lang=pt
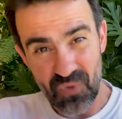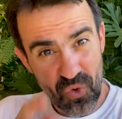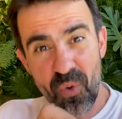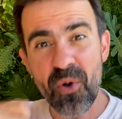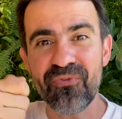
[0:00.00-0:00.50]

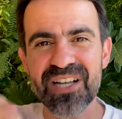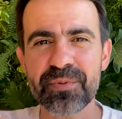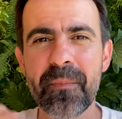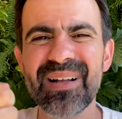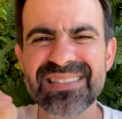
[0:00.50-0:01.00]
Como eu faço
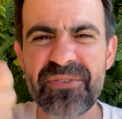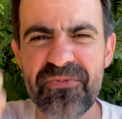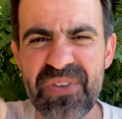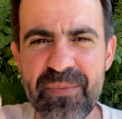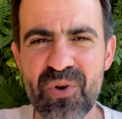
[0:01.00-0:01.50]
para me manter
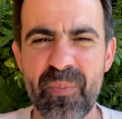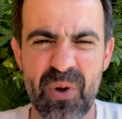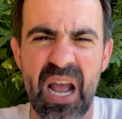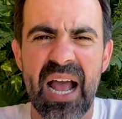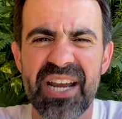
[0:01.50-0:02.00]
firme no
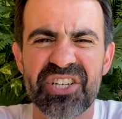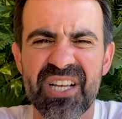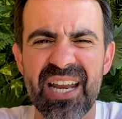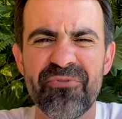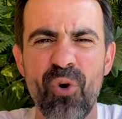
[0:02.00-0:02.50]

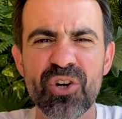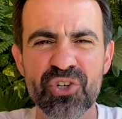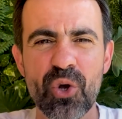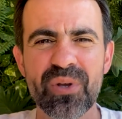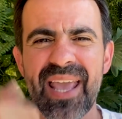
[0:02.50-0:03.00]
Escrevo hoje
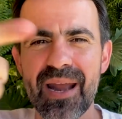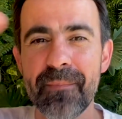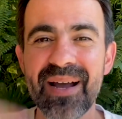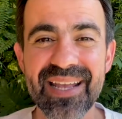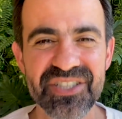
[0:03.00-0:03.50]
que eu quero,
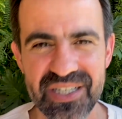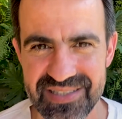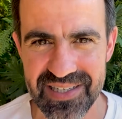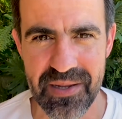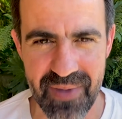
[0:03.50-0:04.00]
amanhã já
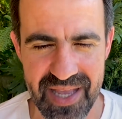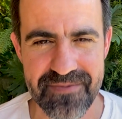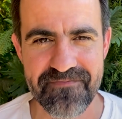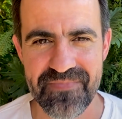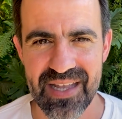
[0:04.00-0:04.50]

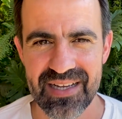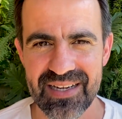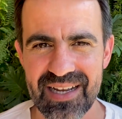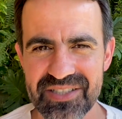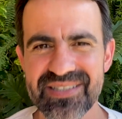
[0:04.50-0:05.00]
desanimei.
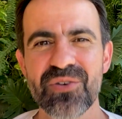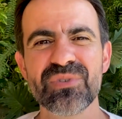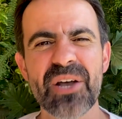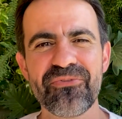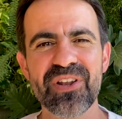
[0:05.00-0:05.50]
Né? Acho que
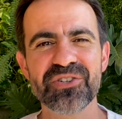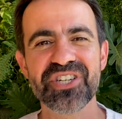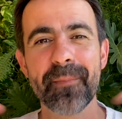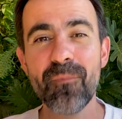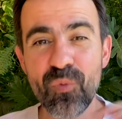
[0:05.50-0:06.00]
segunda-feira é o
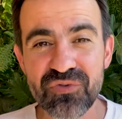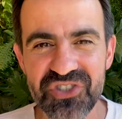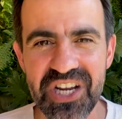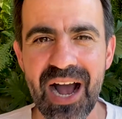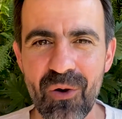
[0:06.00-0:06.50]
dia
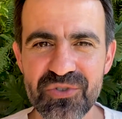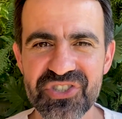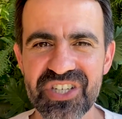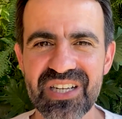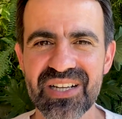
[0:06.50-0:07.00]
mundial
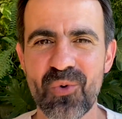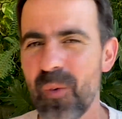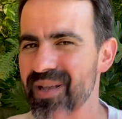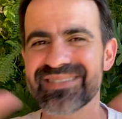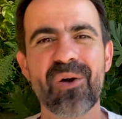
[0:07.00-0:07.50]
de
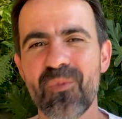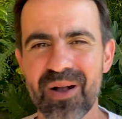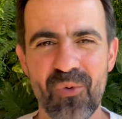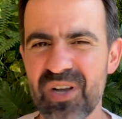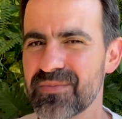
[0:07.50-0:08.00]
começar
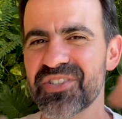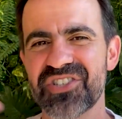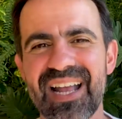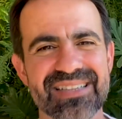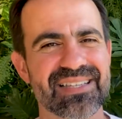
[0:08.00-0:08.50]
alguma coisa, uma
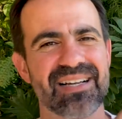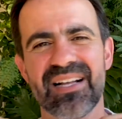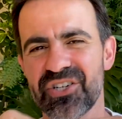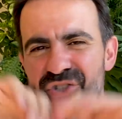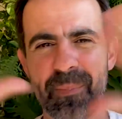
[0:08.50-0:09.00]
dieta,
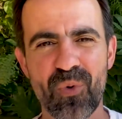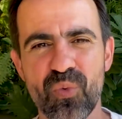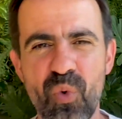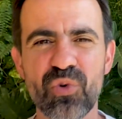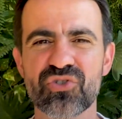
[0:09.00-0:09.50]
estudar para o
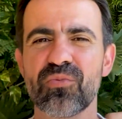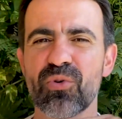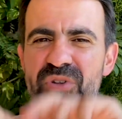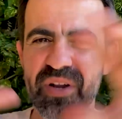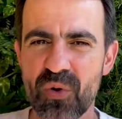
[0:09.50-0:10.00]
curso,
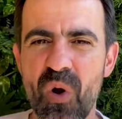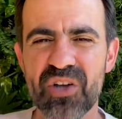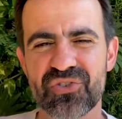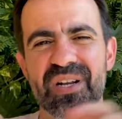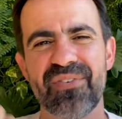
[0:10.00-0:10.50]
montar um
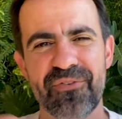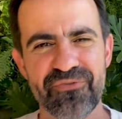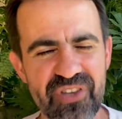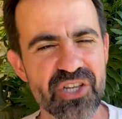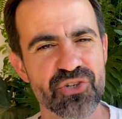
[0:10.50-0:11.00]
negócio, gravar
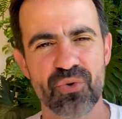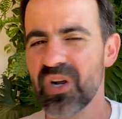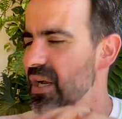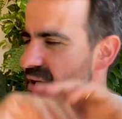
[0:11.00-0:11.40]
vídeo,